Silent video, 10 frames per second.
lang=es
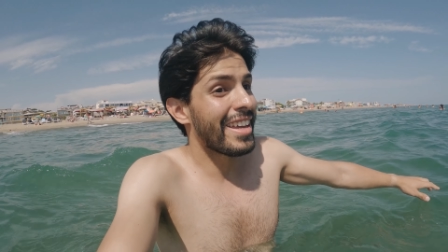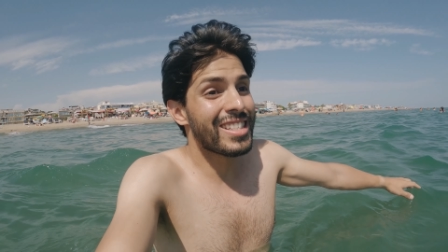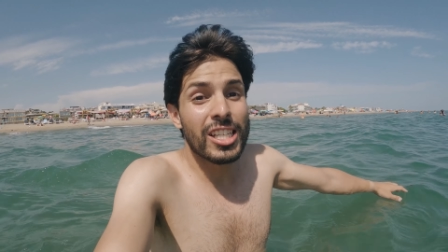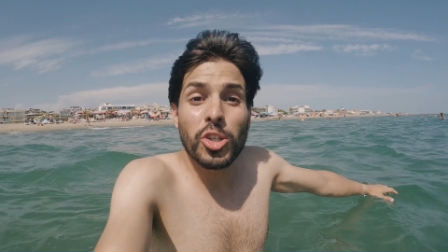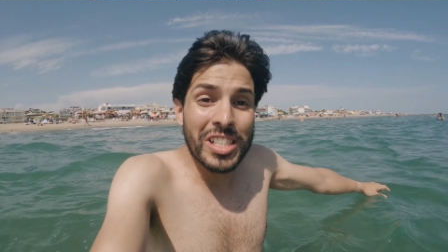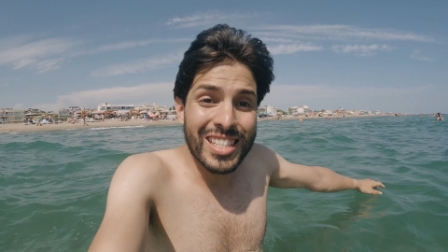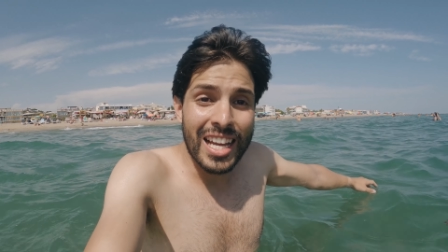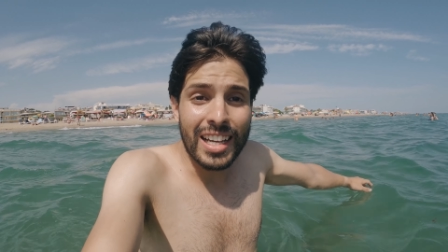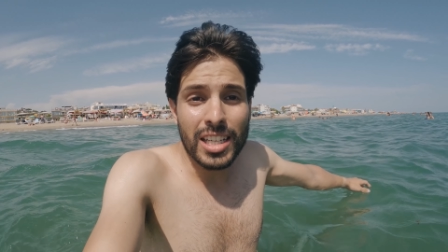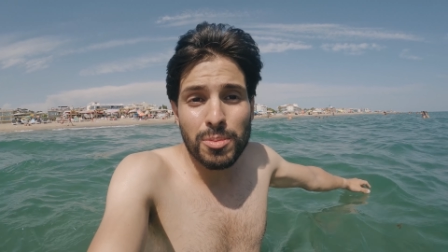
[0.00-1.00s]
es que son
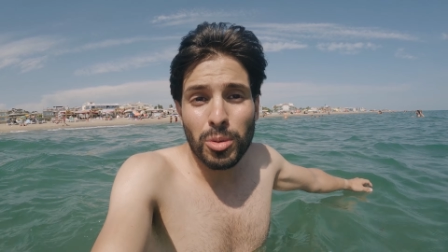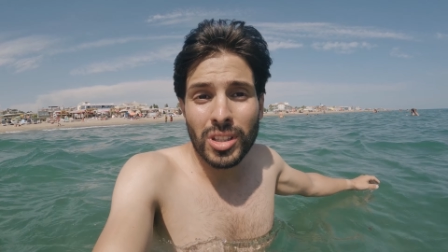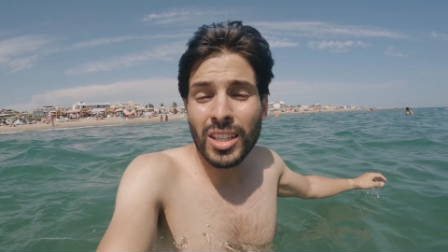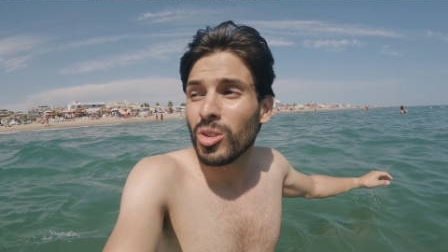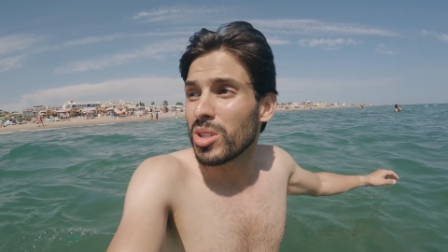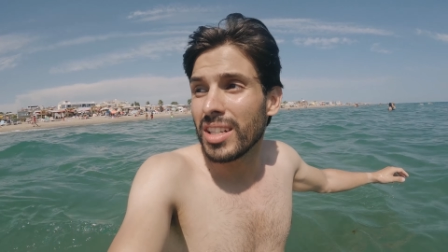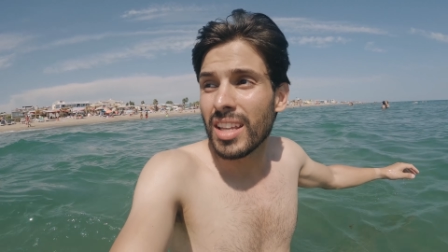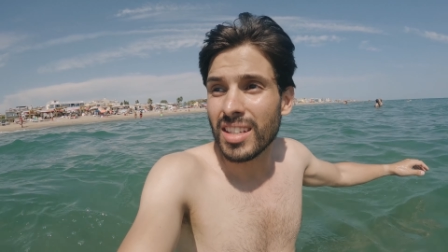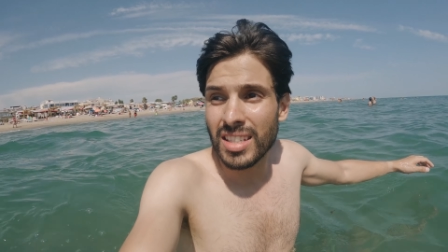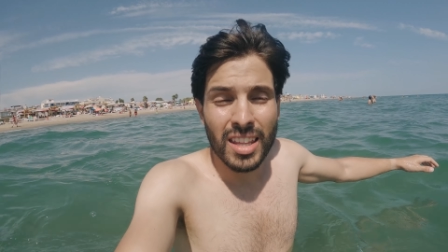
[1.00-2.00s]
estancas, por tanto,
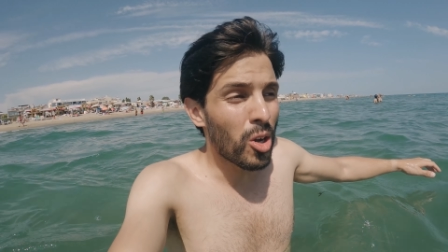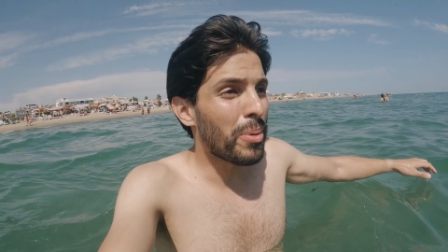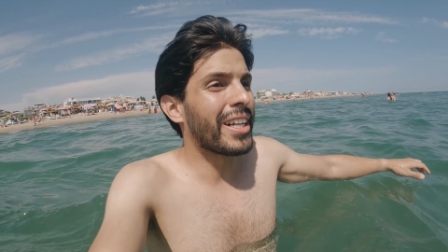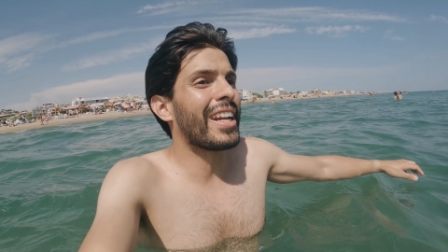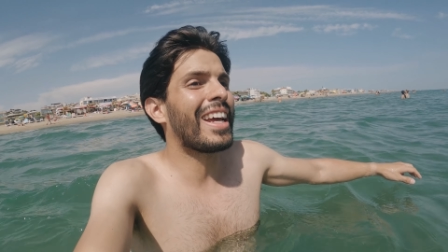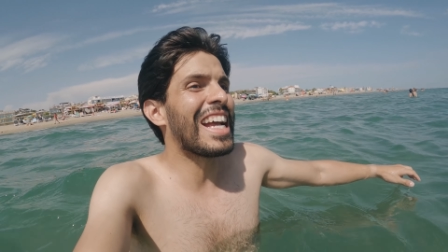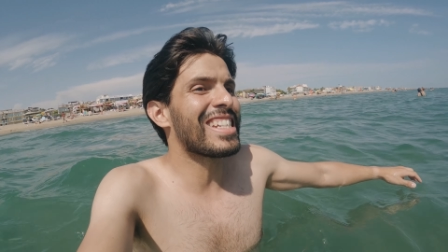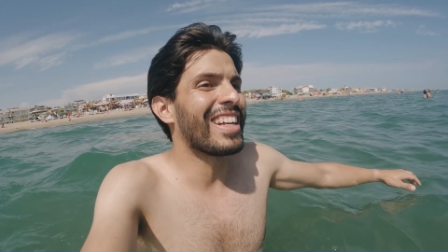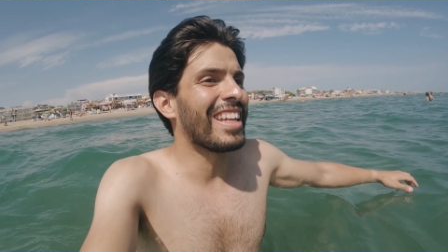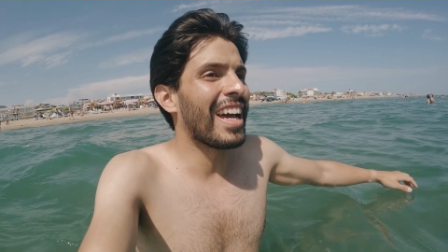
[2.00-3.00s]
sin necesidad de comprar
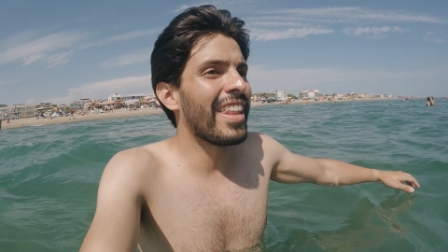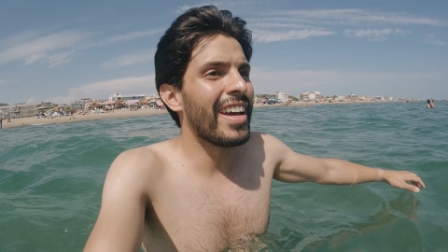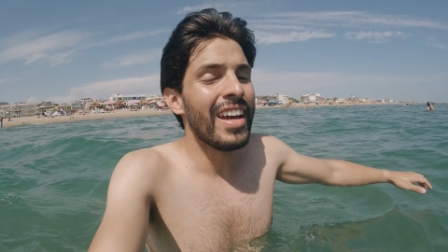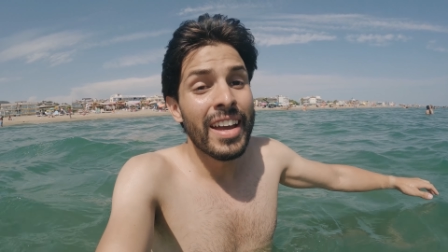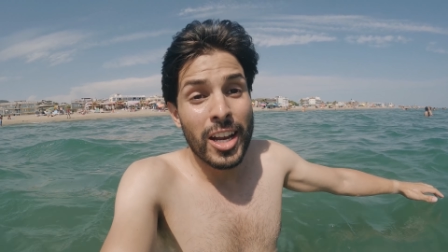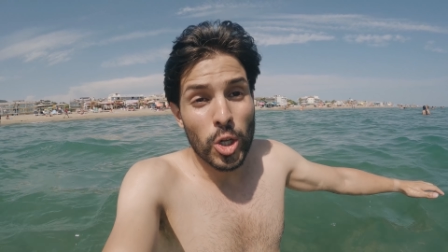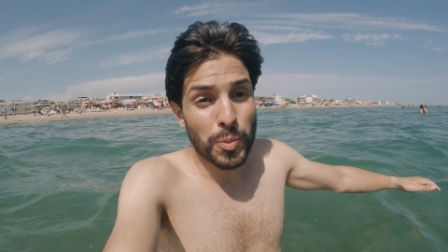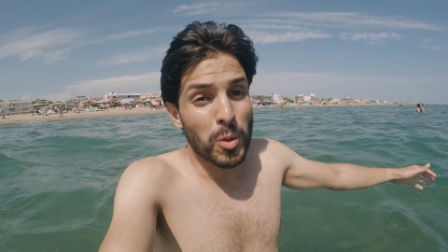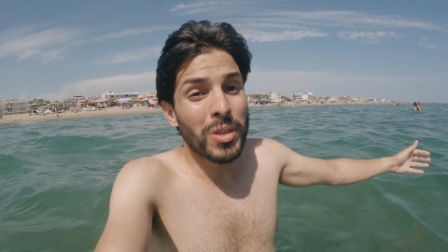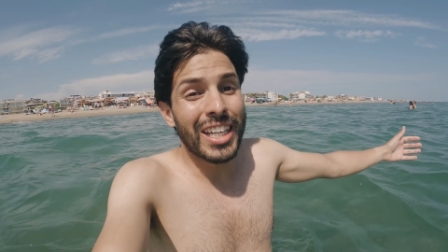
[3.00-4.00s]
carcasa ni nada,
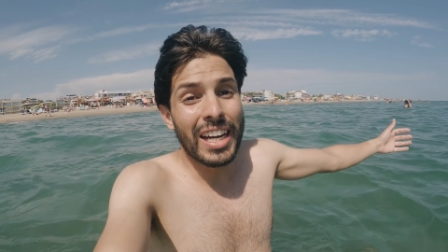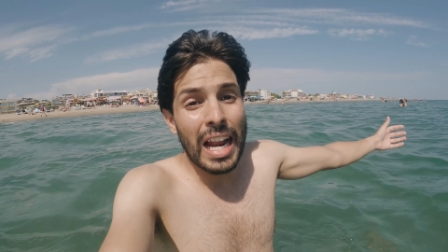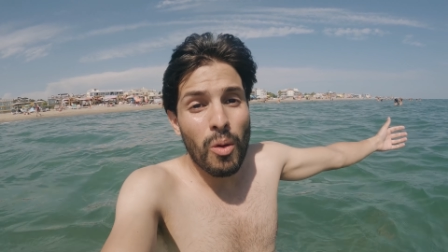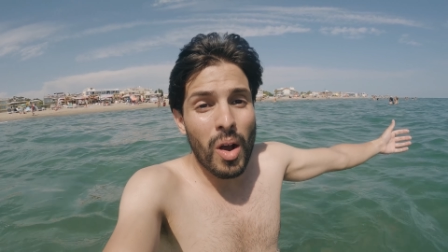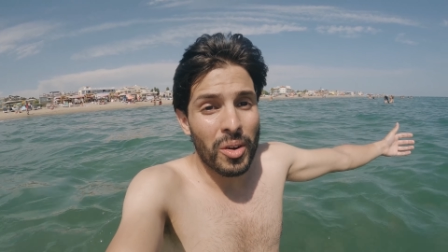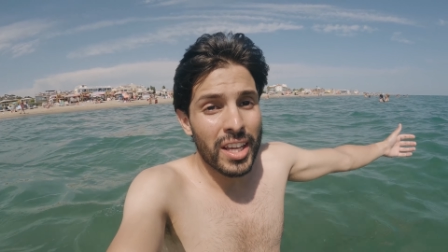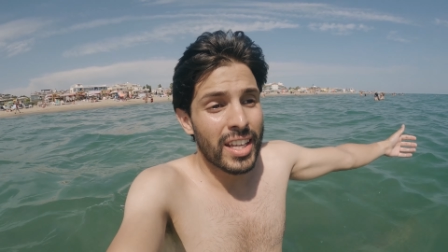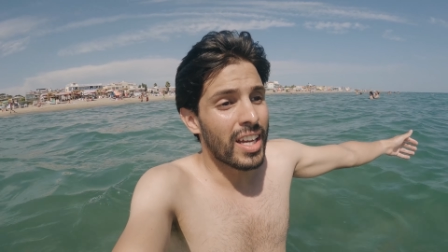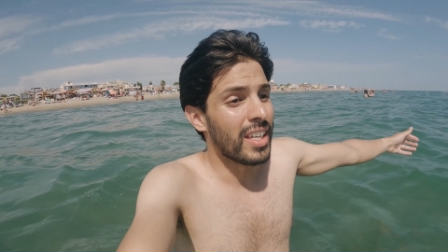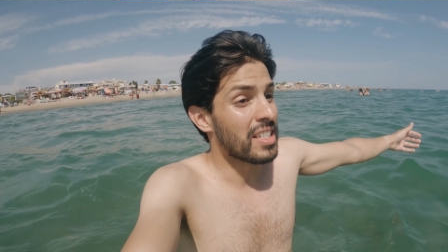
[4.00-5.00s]
las puedo meter en el agua con
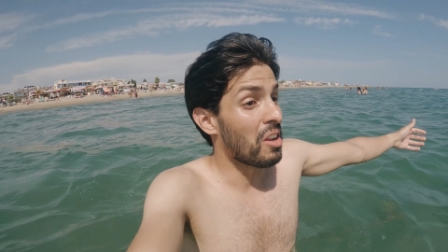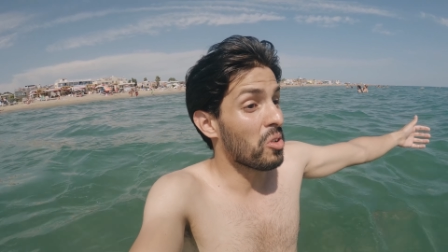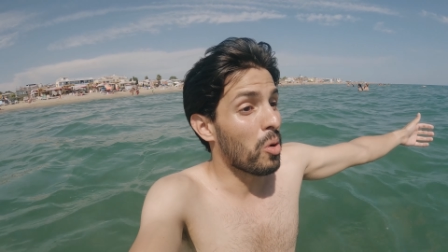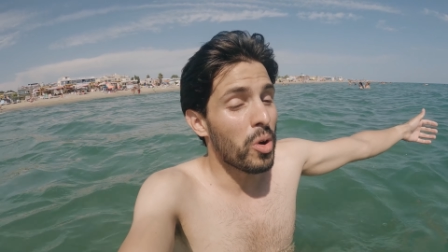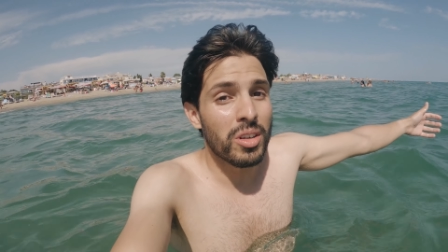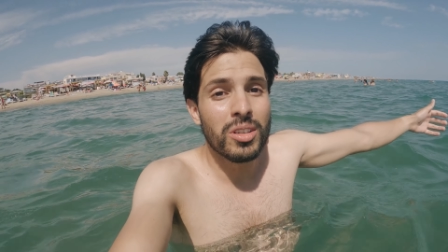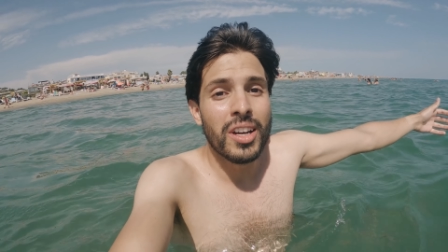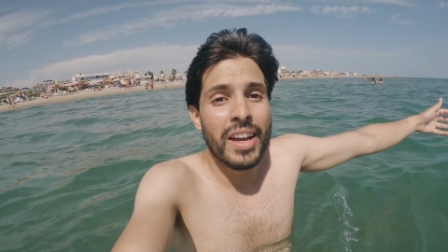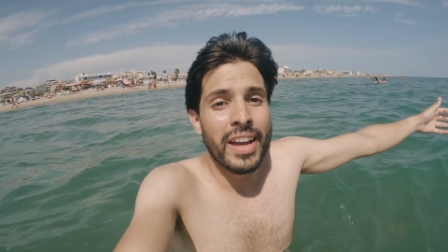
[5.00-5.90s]
ella, y es algo que bueno.